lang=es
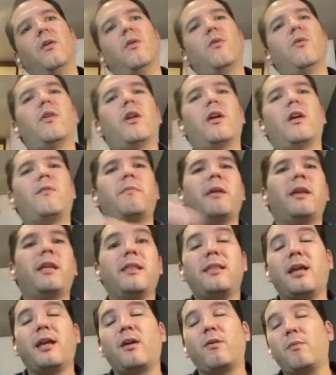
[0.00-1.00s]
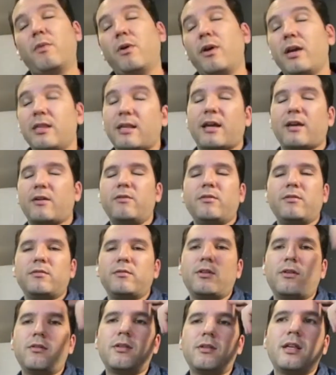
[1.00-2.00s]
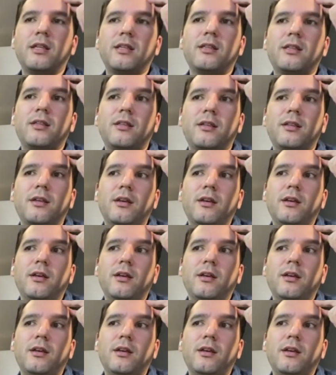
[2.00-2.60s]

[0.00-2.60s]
una experiencia como esa, ¿no? Entonces,